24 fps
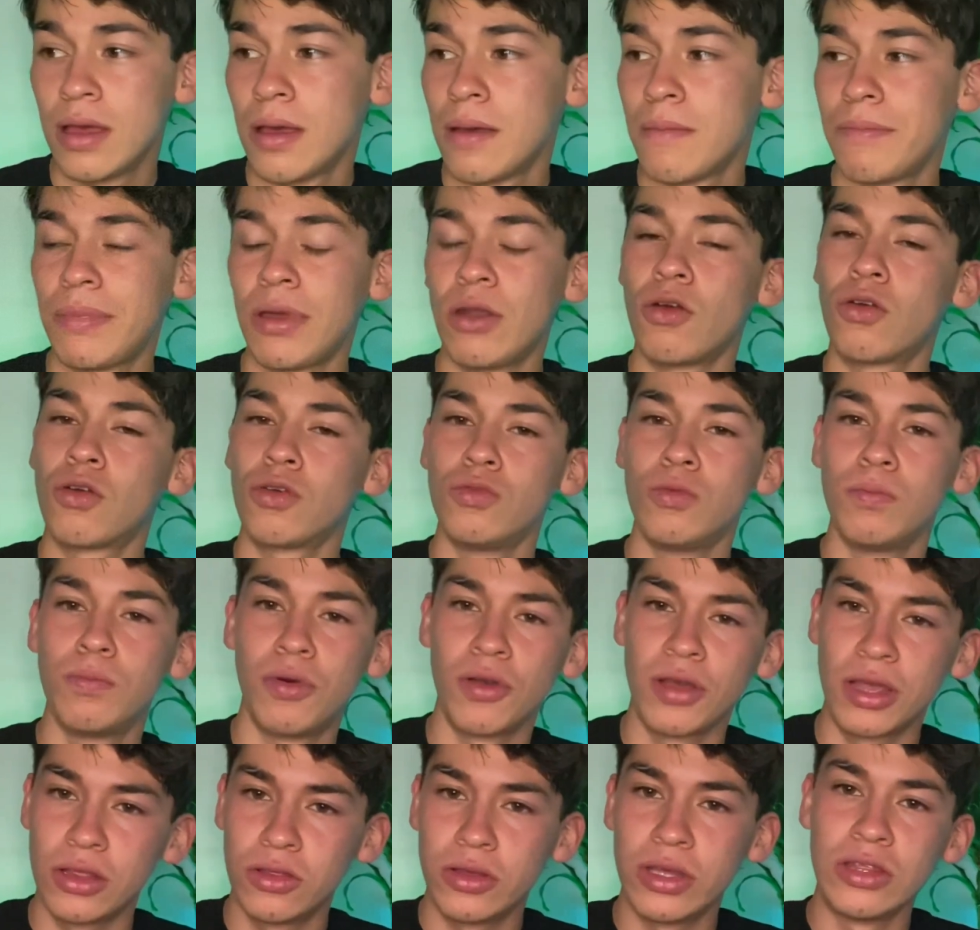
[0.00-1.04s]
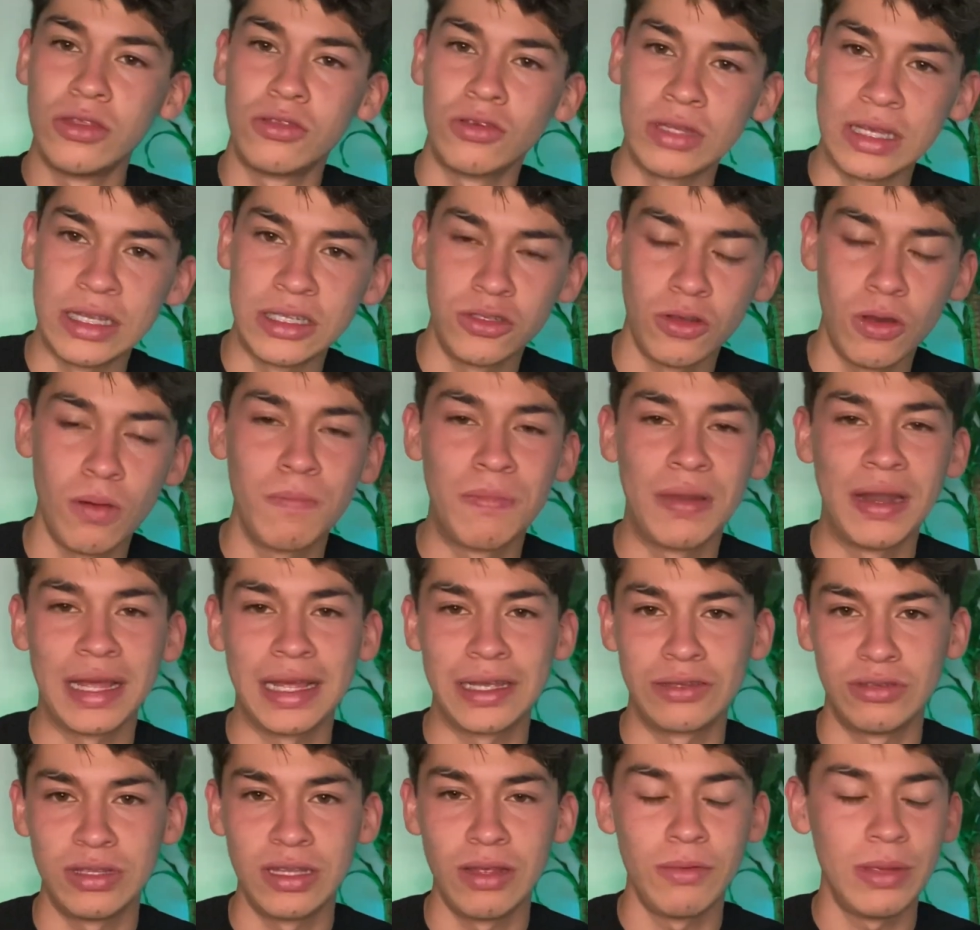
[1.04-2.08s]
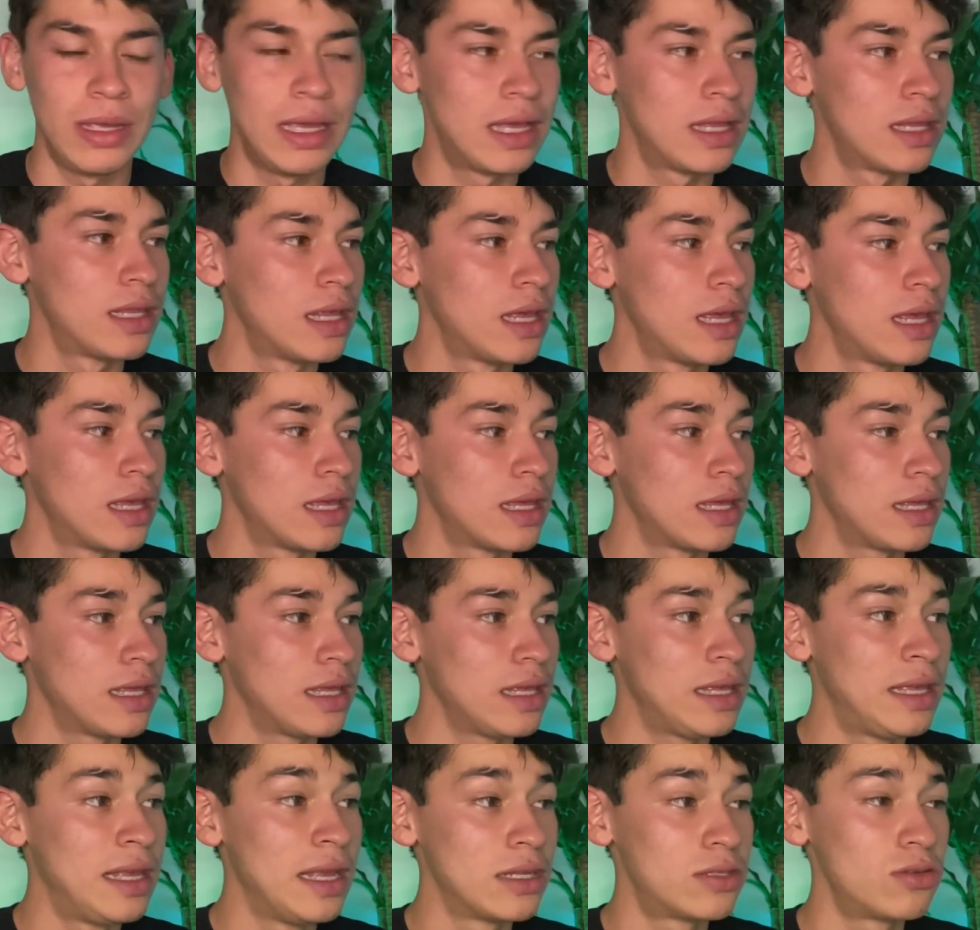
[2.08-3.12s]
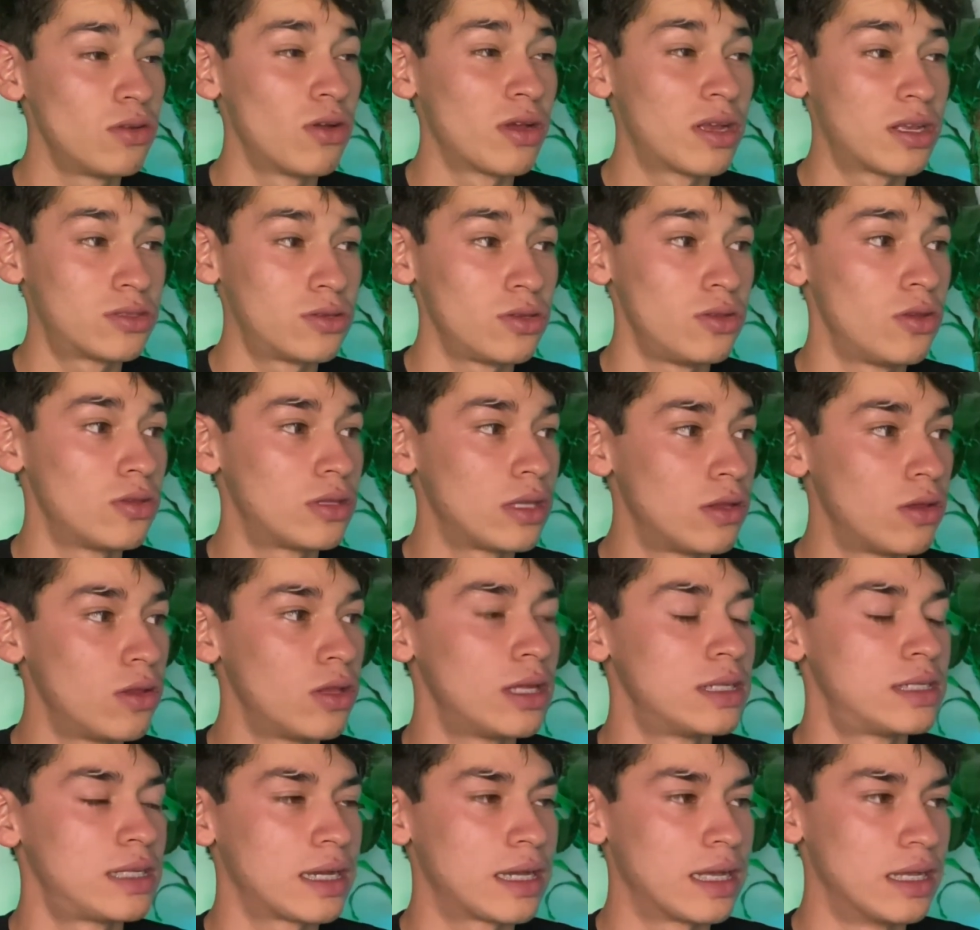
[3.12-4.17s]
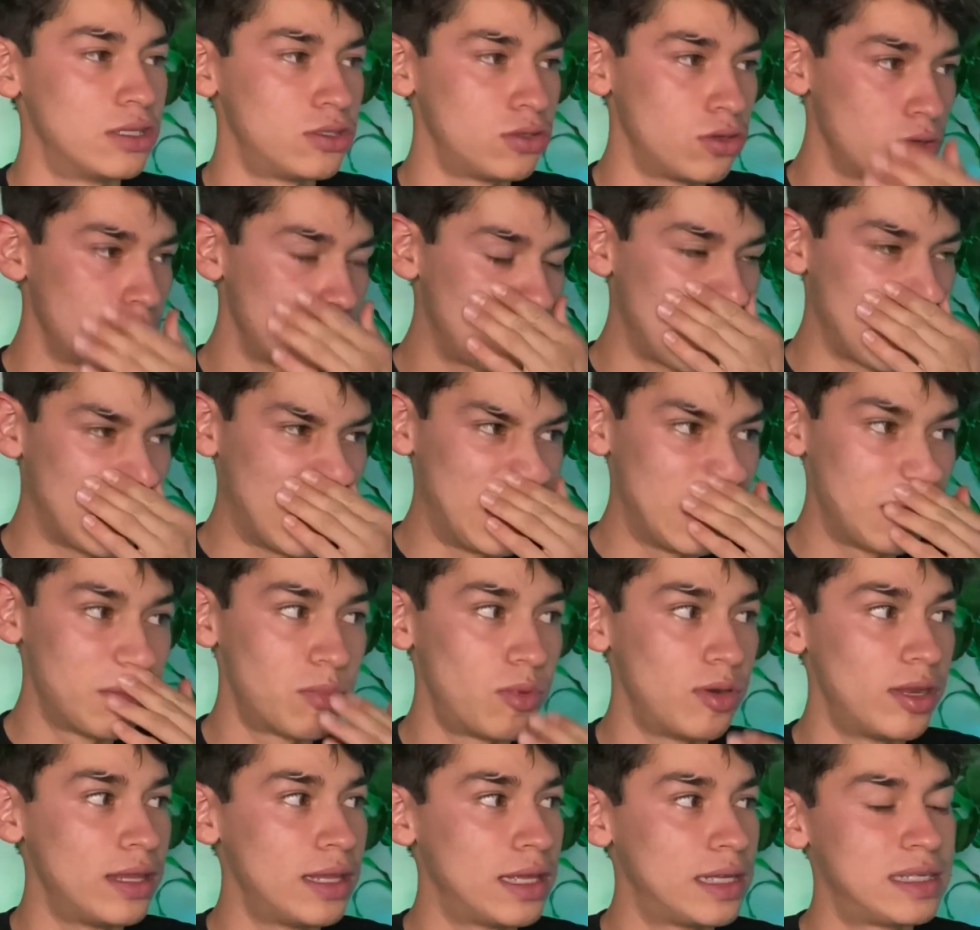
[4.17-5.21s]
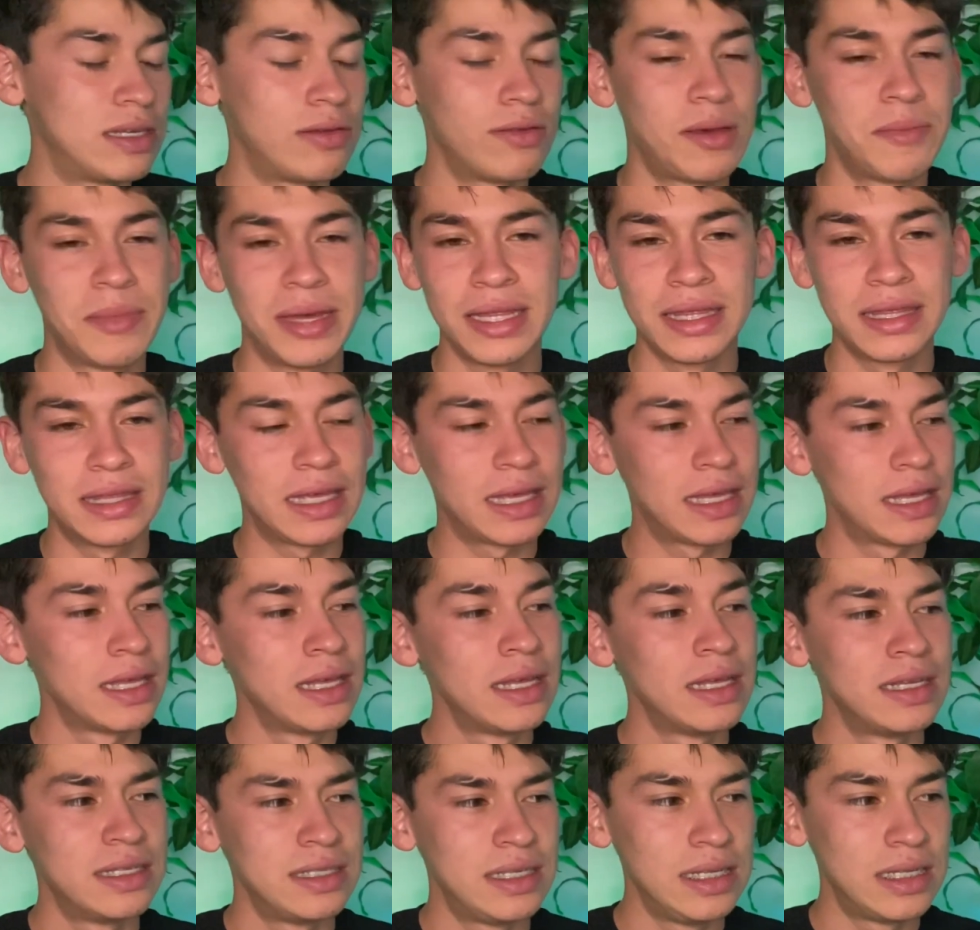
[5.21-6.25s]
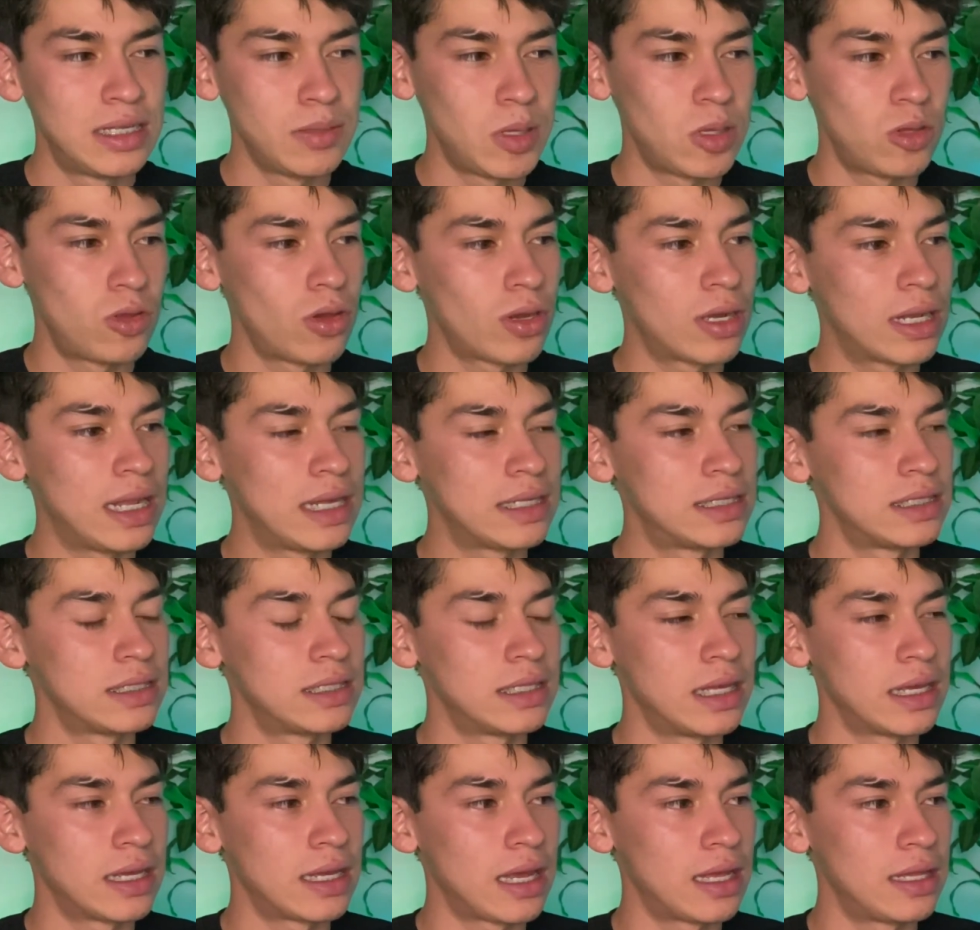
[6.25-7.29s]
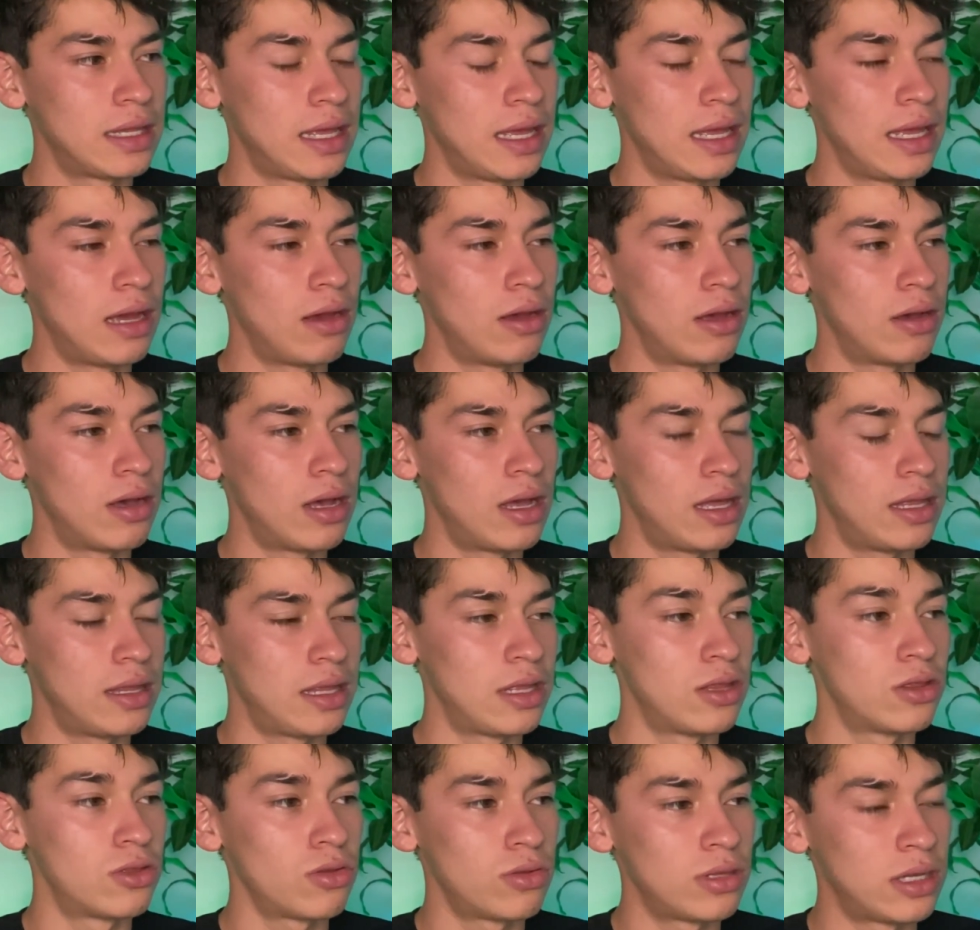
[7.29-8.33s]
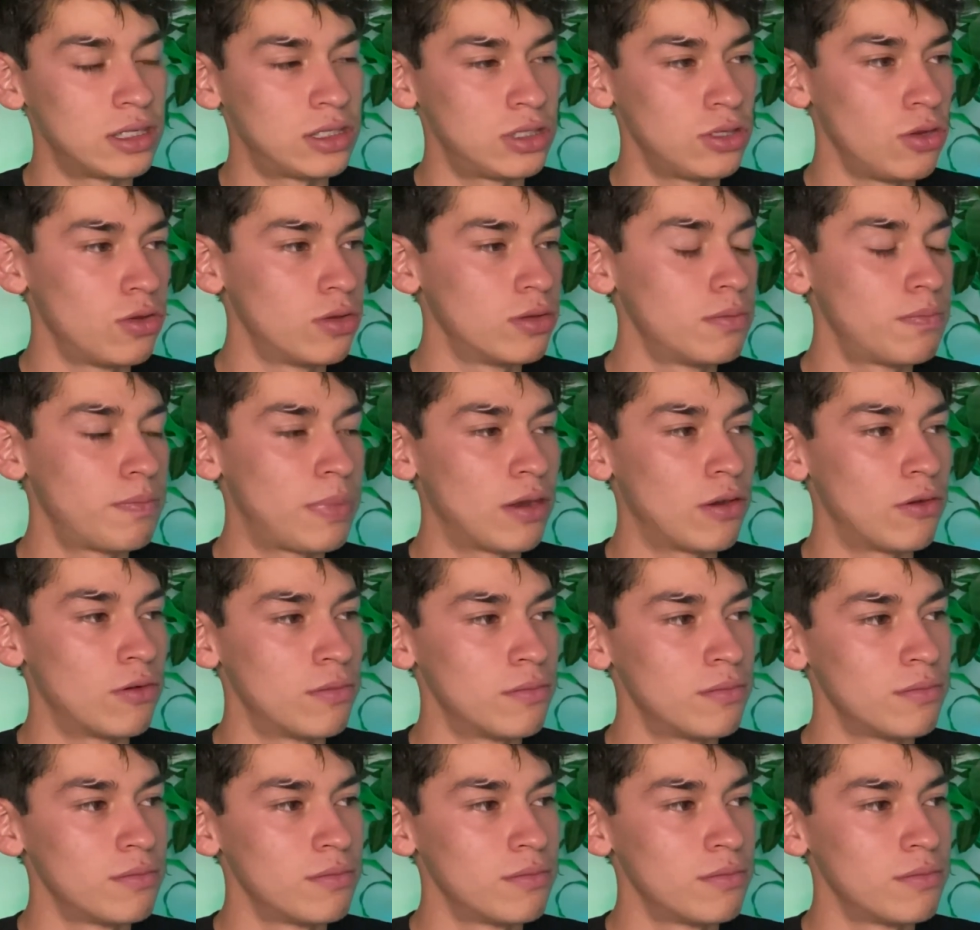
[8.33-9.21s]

pero con un poquito de entonación para que suene bien y eso es lo que estoy notando en esta canción, que Carmen Polinesia obviamente sí se metió clases de, de, ah, de, entonación, pero